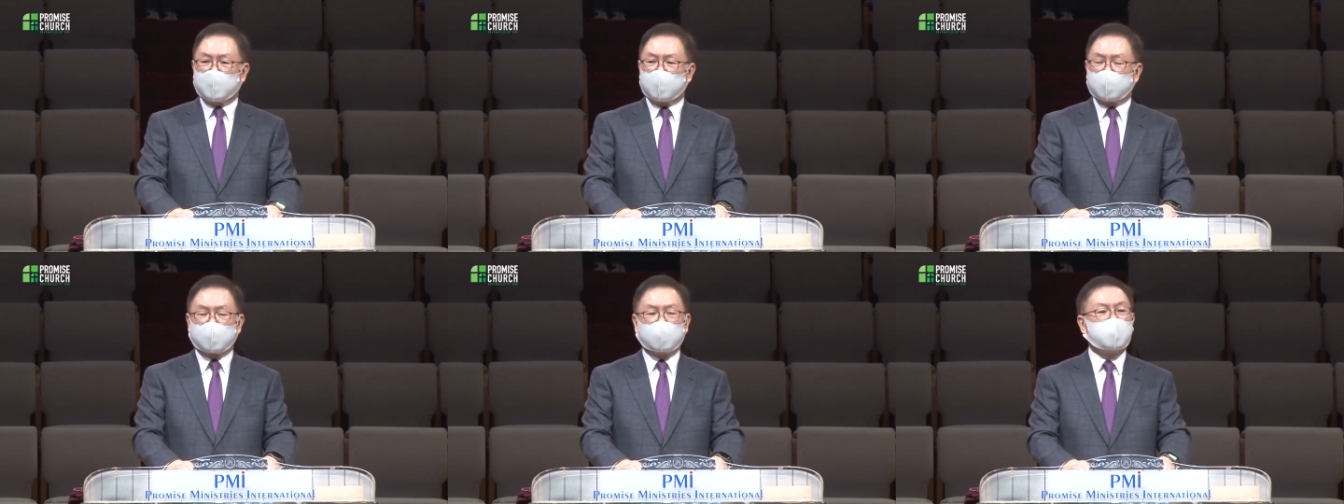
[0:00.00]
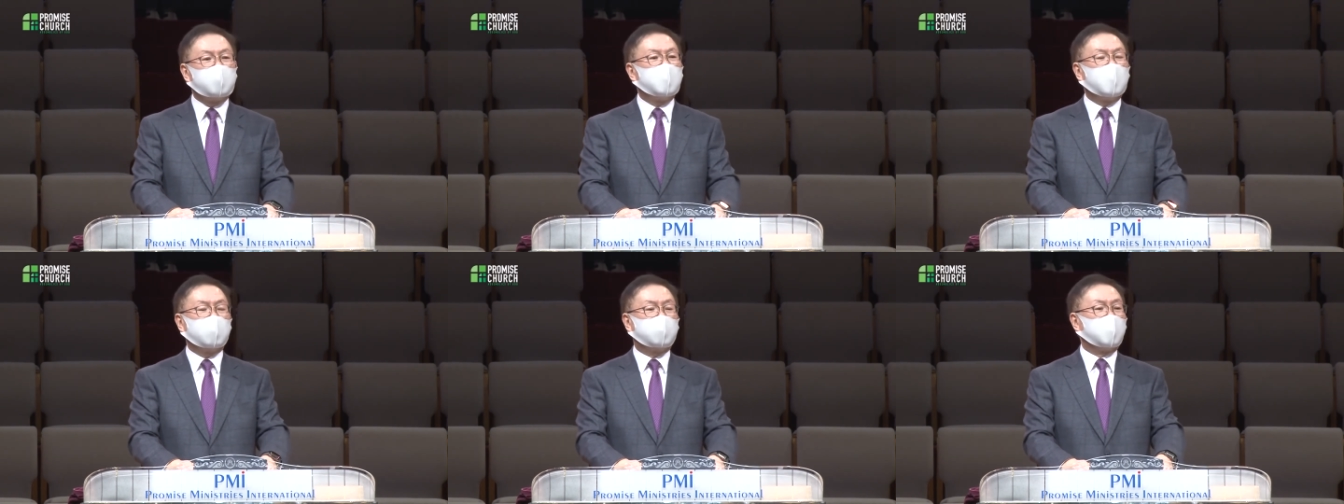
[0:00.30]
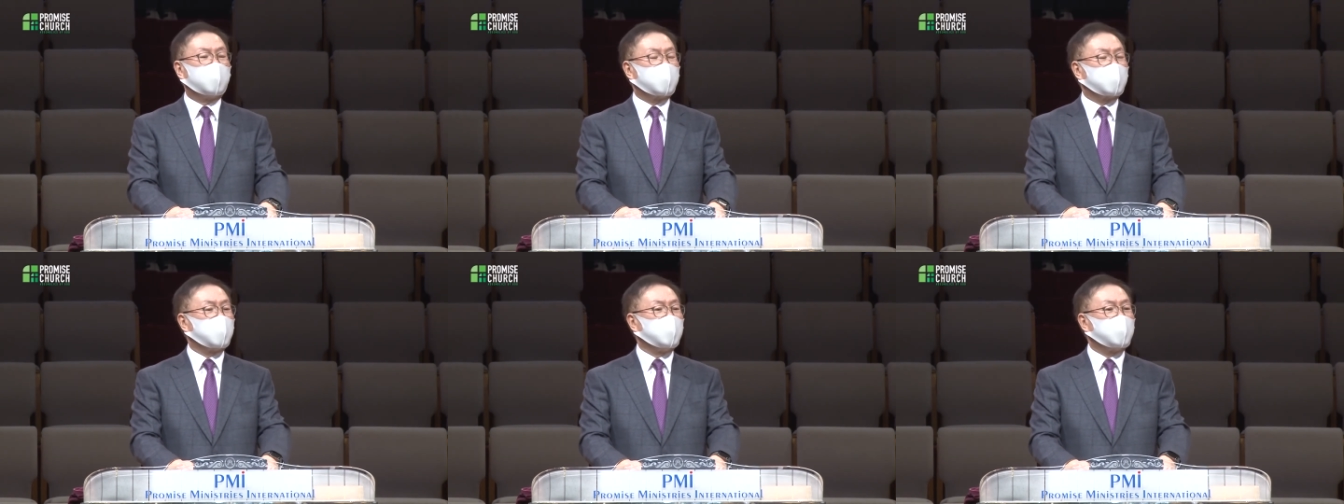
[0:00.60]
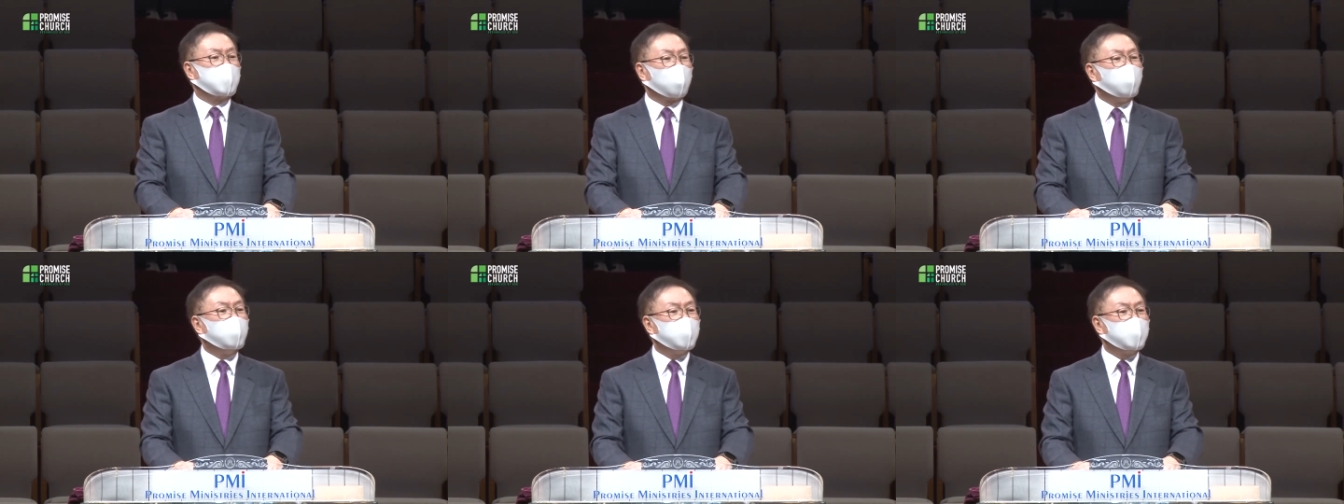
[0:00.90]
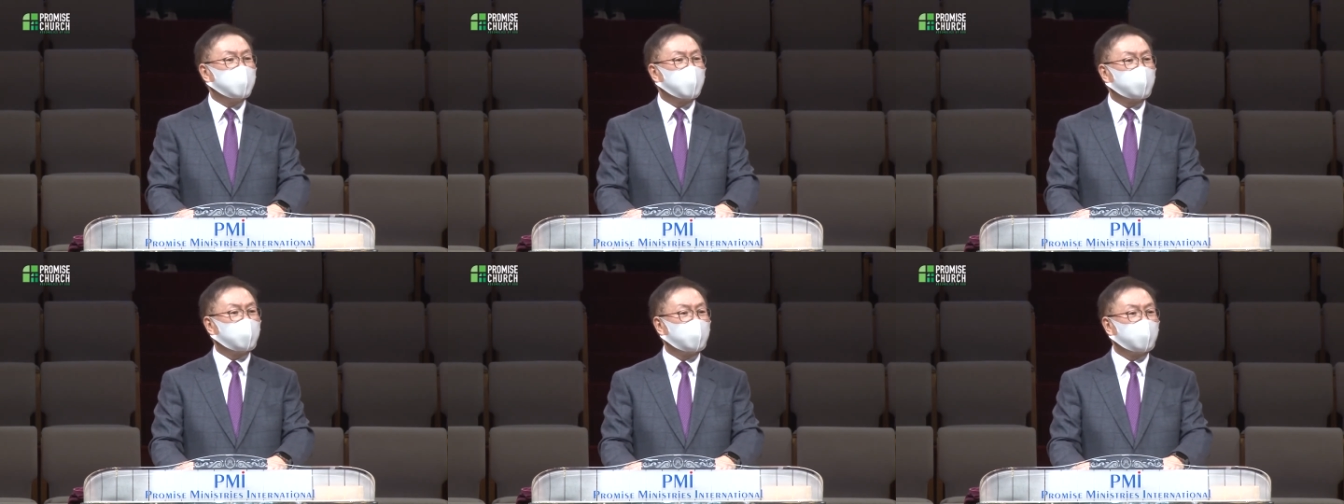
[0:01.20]
그러나 그것은
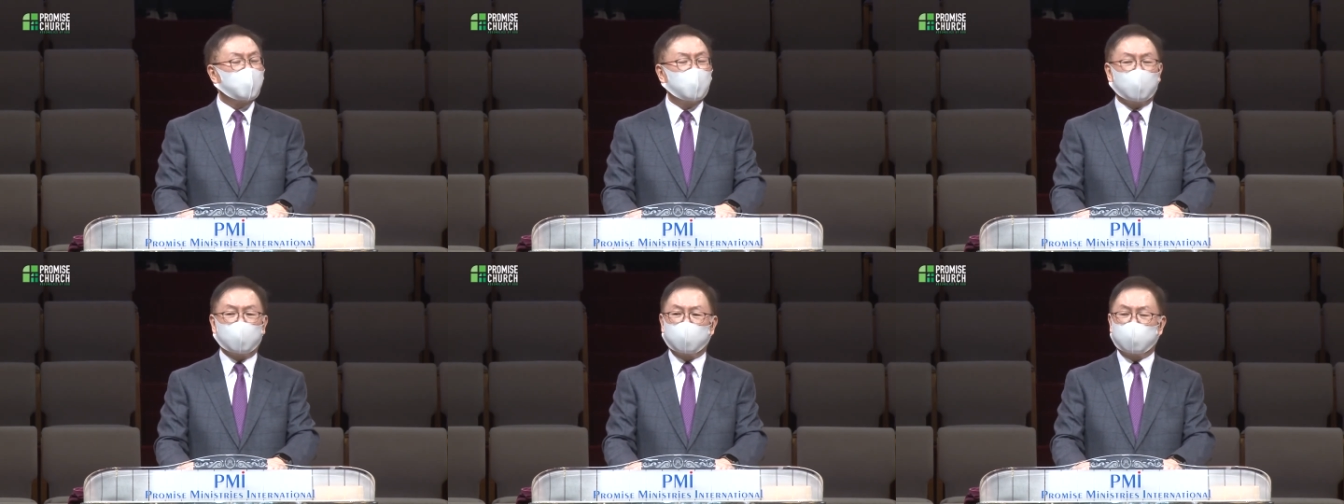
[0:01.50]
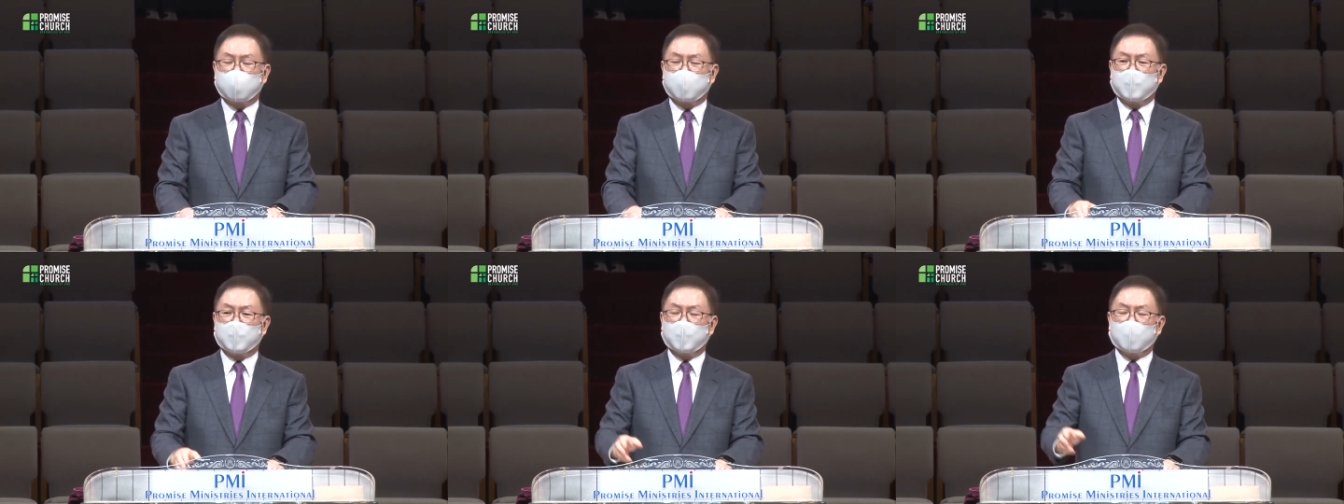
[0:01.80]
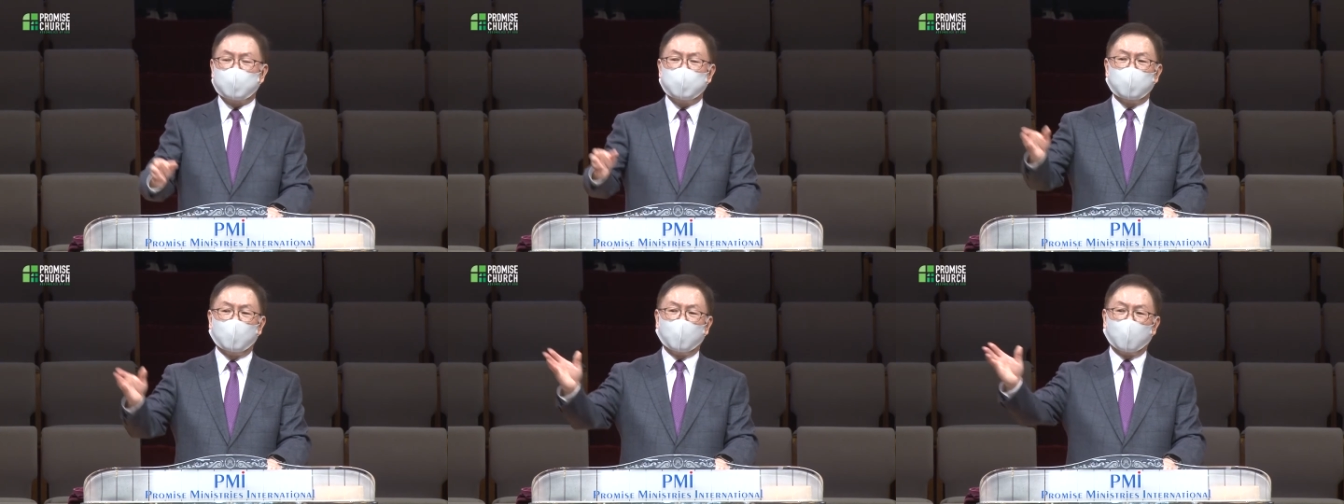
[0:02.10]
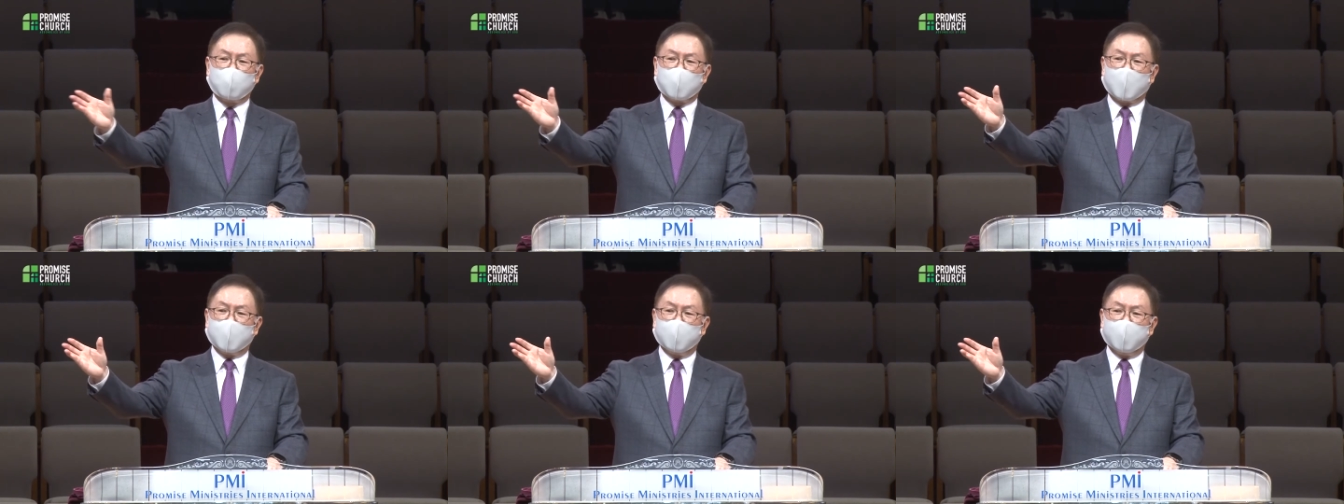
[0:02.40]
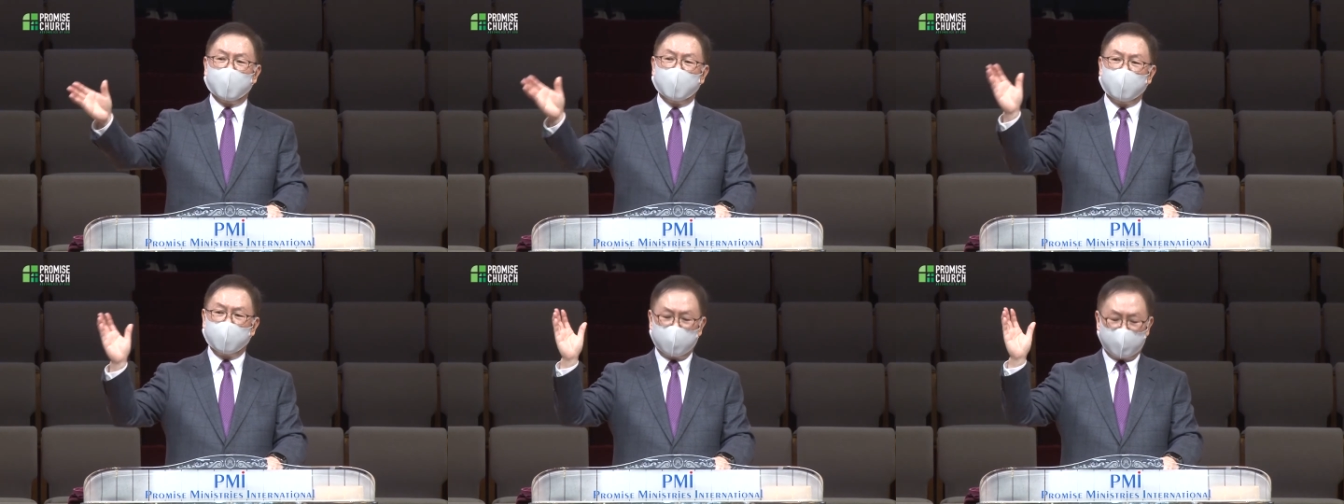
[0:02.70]
전적으로
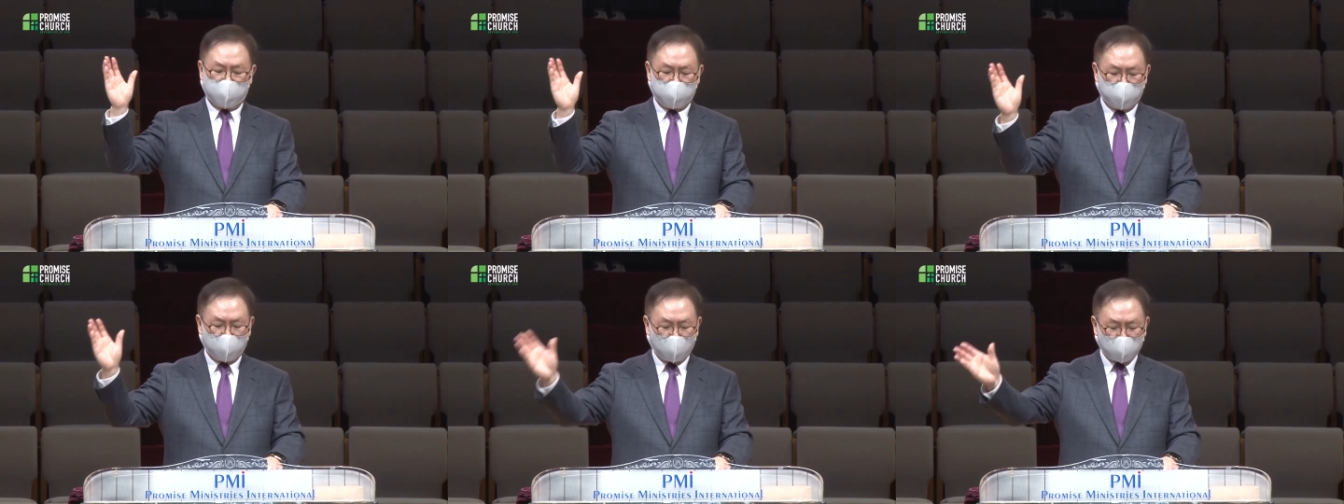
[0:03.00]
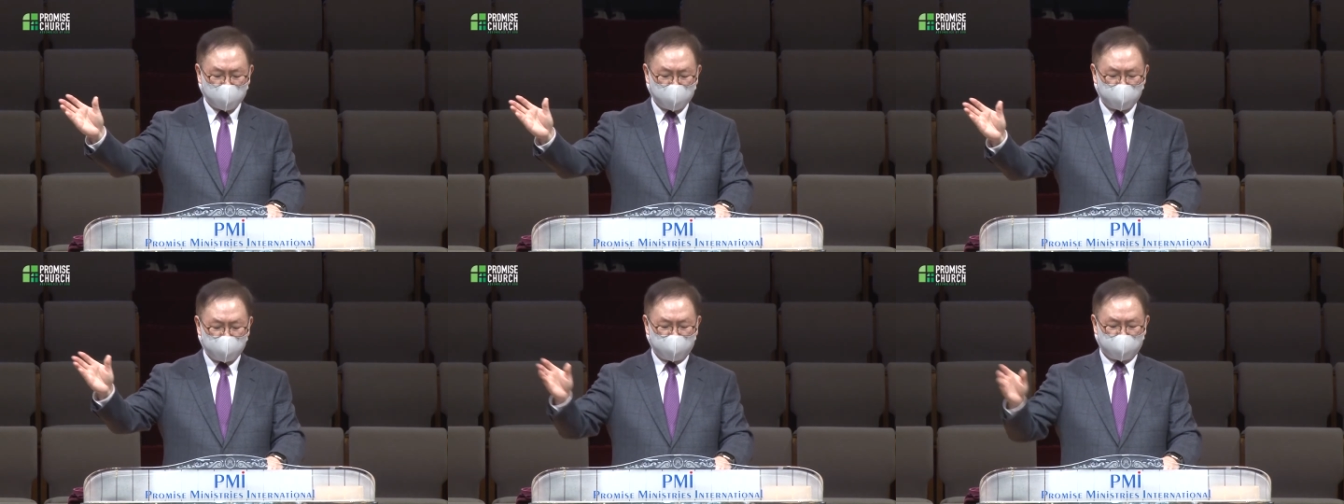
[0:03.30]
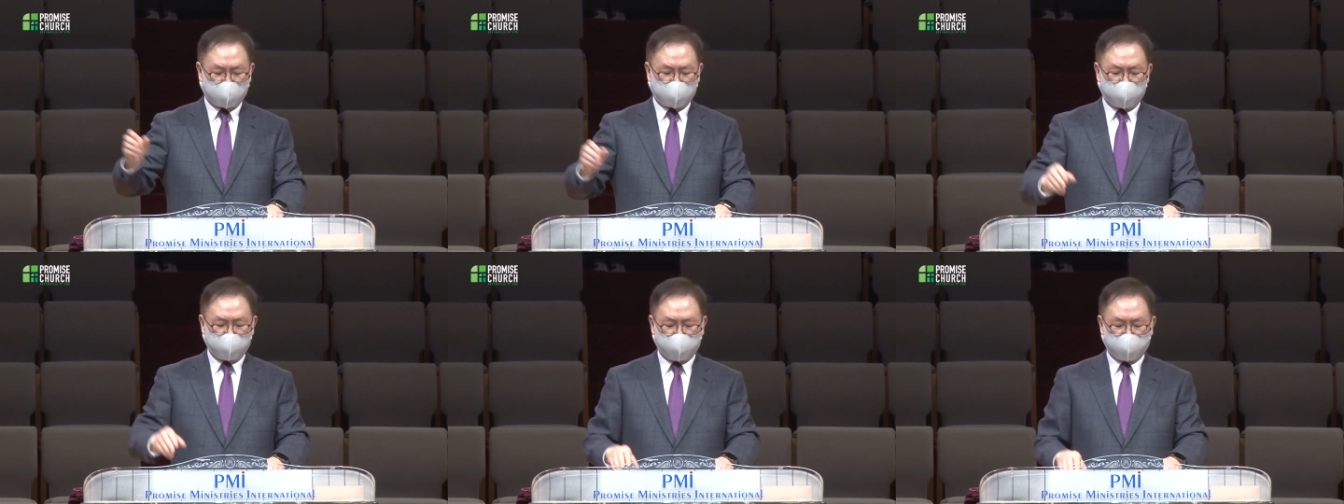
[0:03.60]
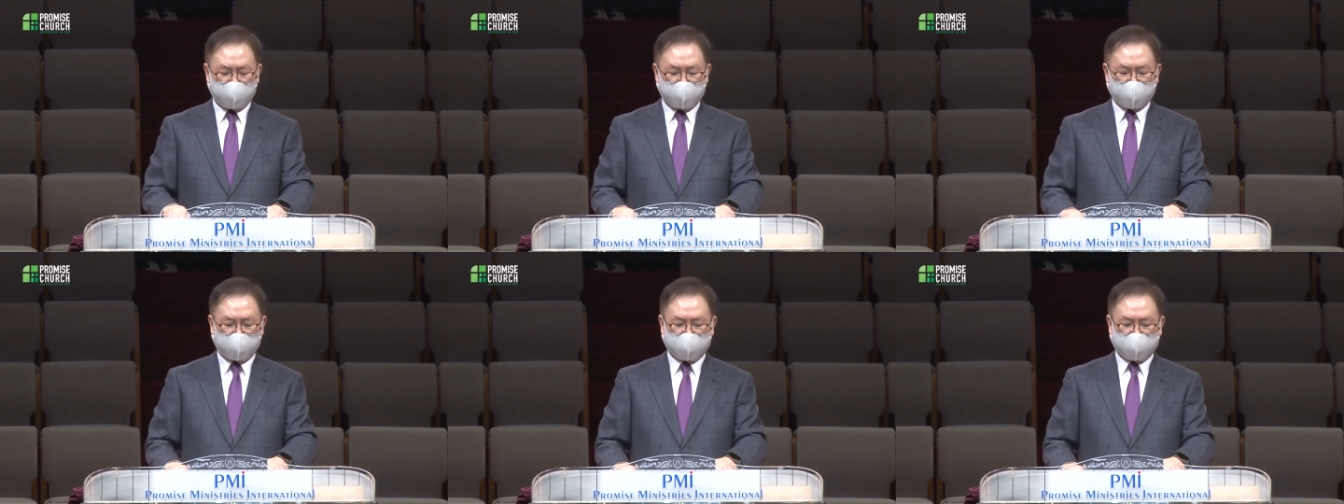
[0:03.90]
요나의 몫이었습니다.